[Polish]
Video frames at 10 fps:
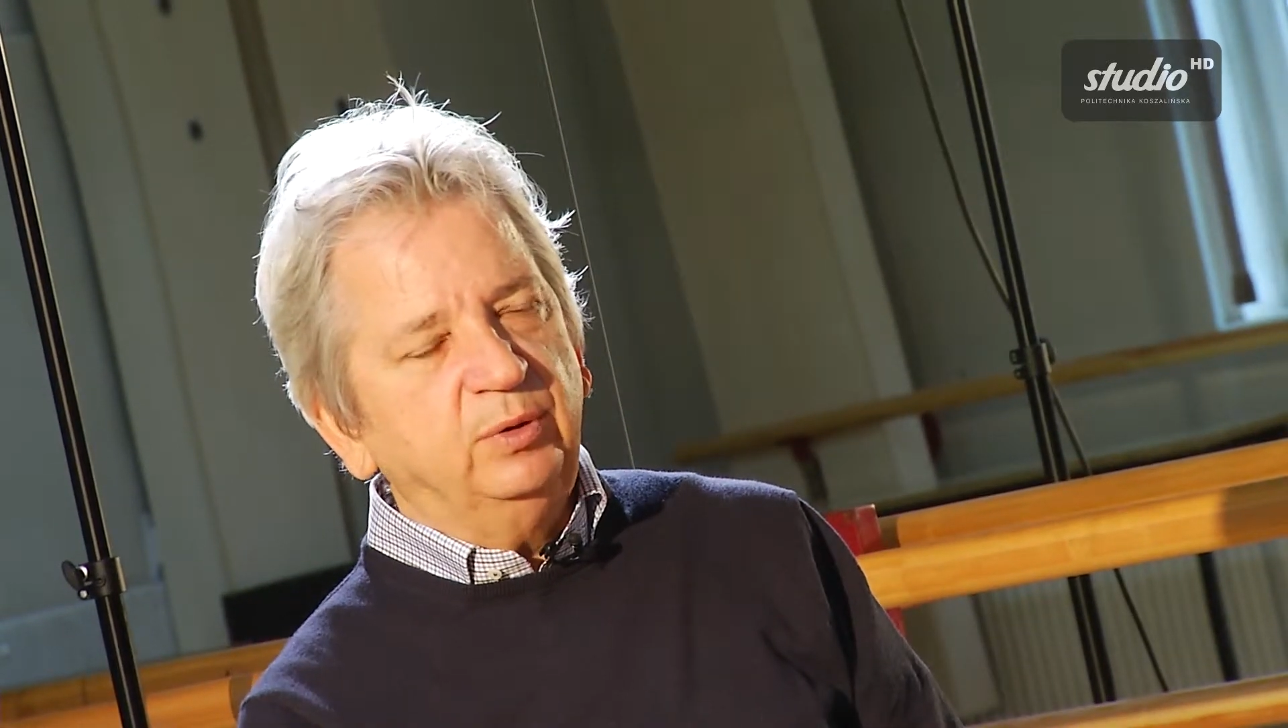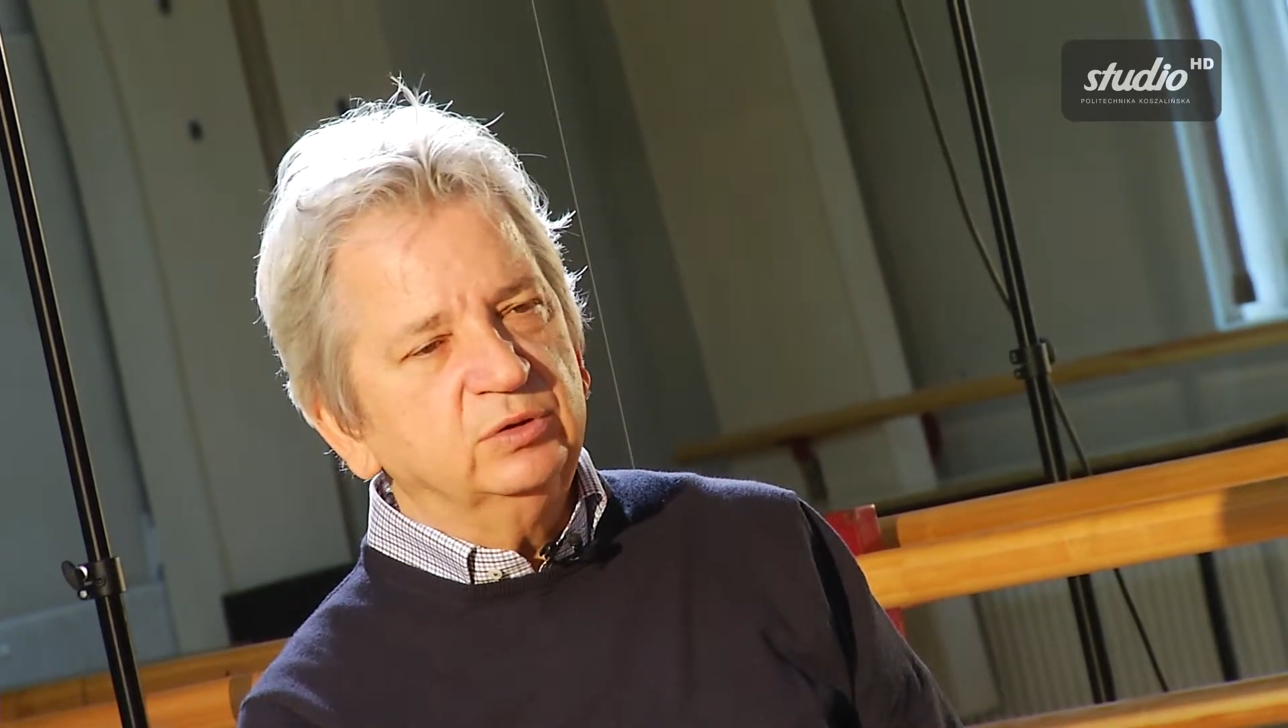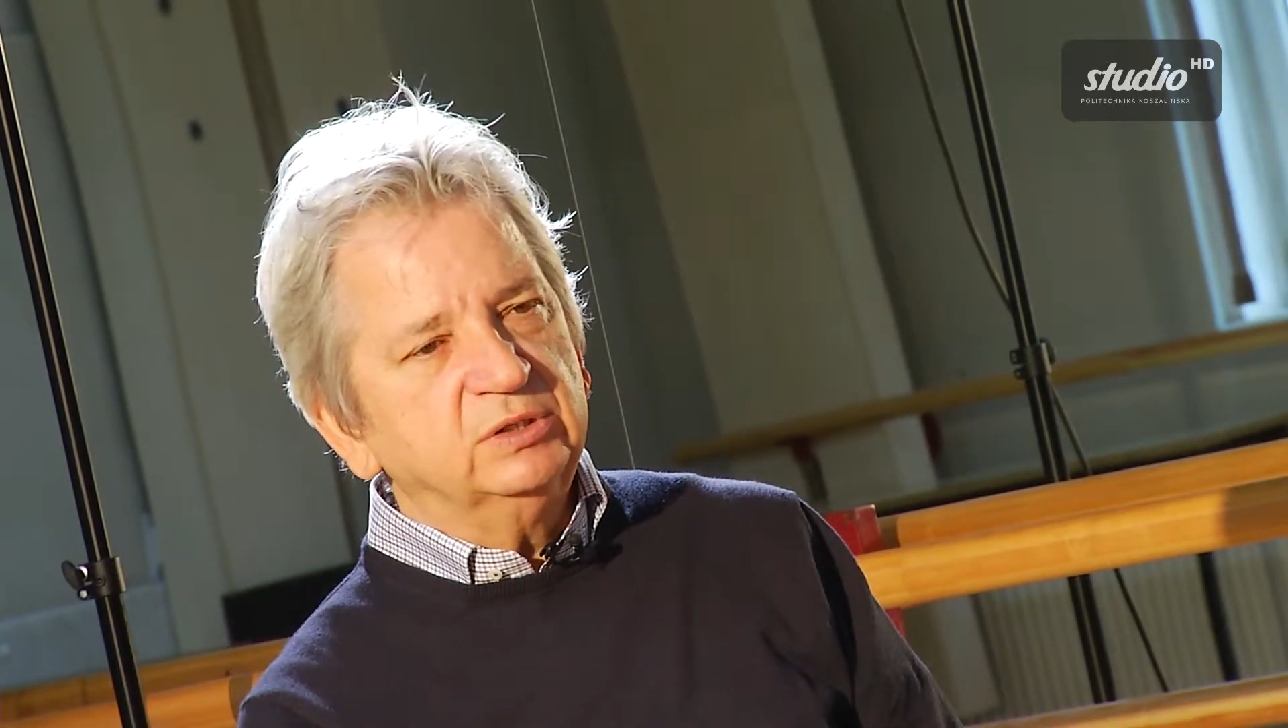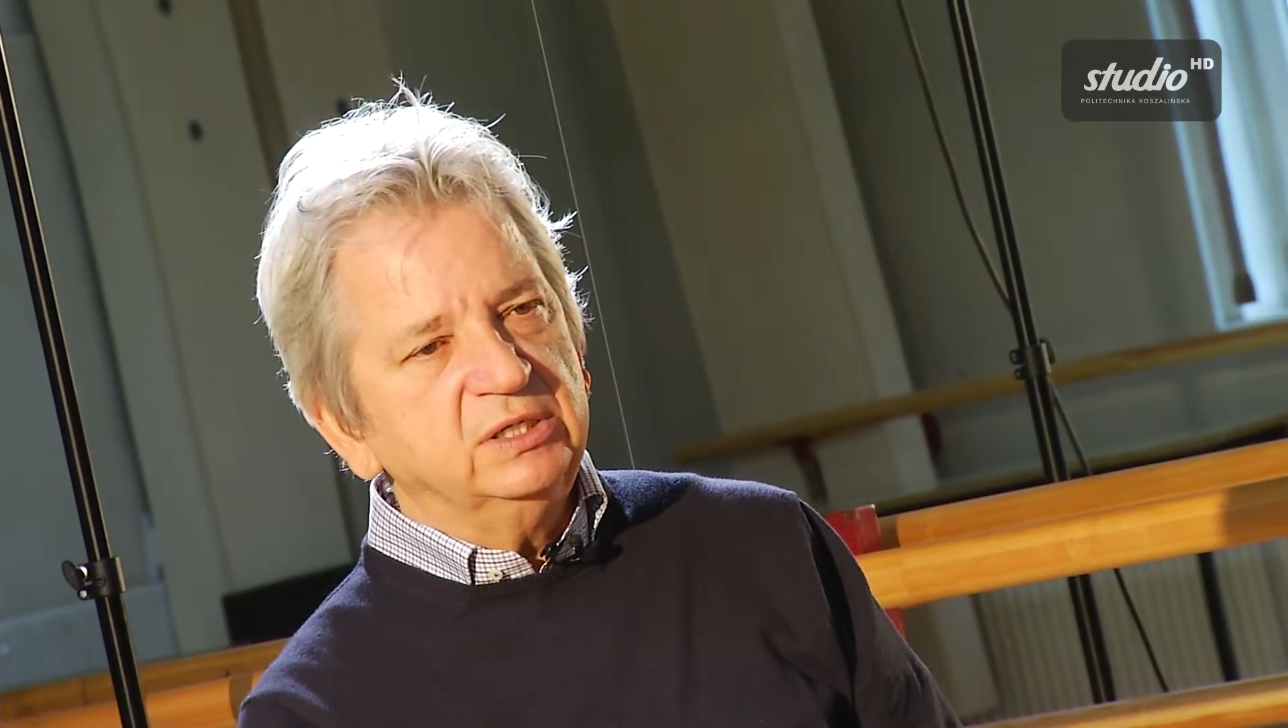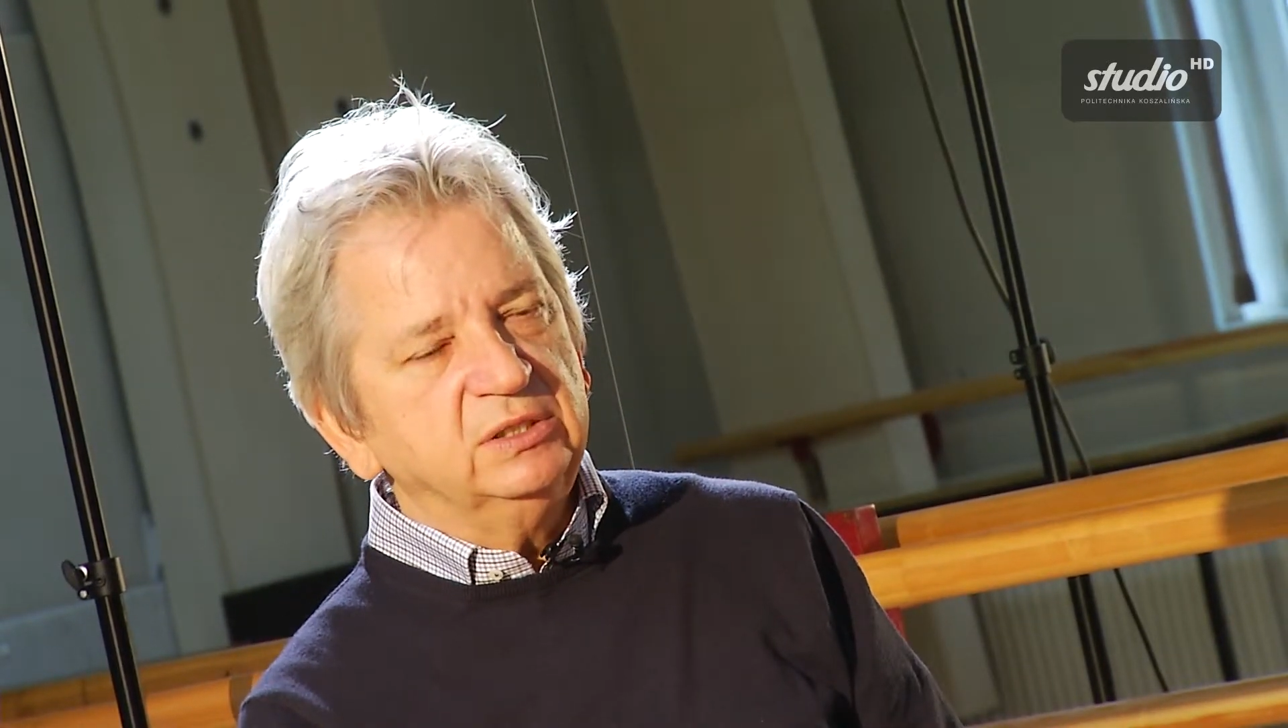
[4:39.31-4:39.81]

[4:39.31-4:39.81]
polskie,